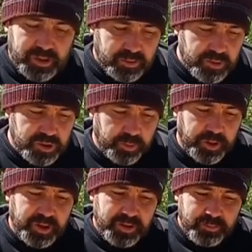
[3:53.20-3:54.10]
того,
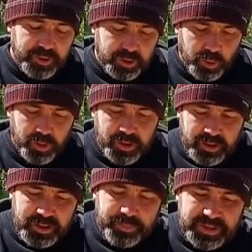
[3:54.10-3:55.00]
чтобы бетон
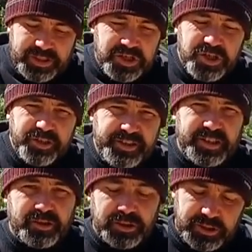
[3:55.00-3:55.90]
не просочился
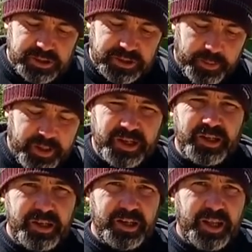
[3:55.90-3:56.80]
до, до самой
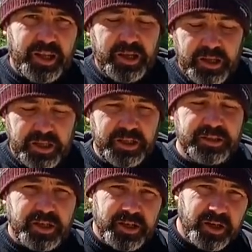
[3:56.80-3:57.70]
глины и не
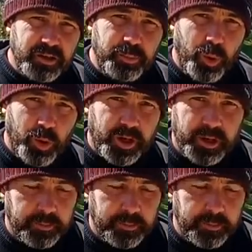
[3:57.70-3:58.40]
закрыл поры.